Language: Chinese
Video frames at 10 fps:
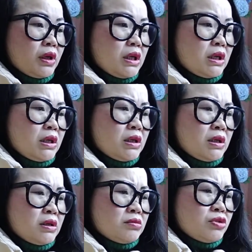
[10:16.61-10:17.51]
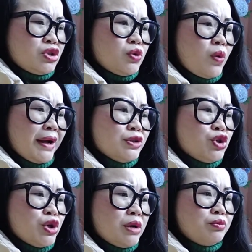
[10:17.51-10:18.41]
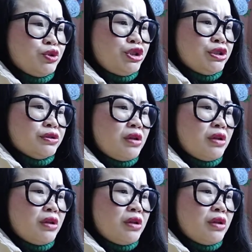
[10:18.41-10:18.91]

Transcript: 呃，就是完全不知